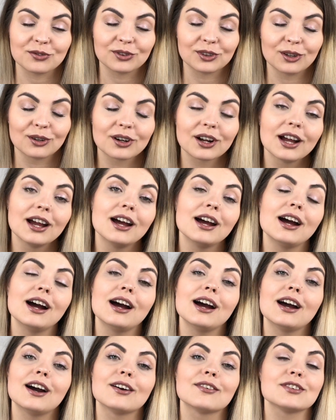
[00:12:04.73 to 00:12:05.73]
влог.
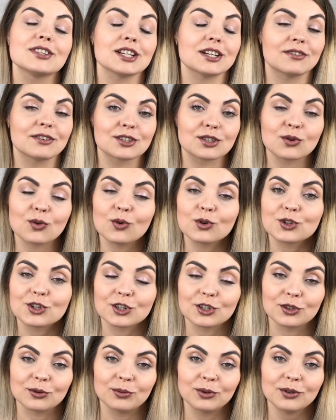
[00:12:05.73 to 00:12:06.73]
Всех вас
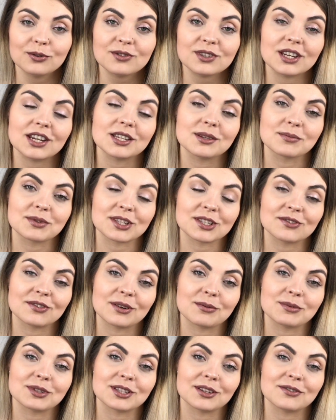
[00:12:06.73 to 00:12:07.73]
очень люблю. Встретимся с
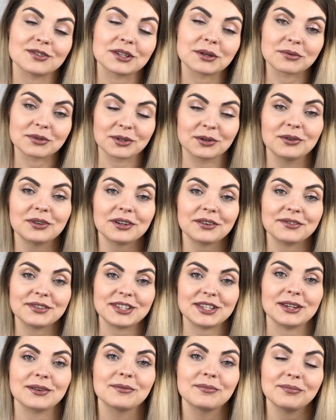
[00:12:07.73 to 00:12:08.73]
вами совсем скоро.
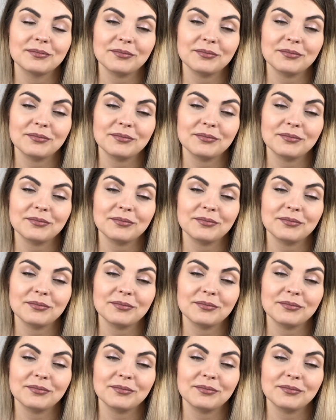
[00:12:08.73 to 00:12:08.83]
Всем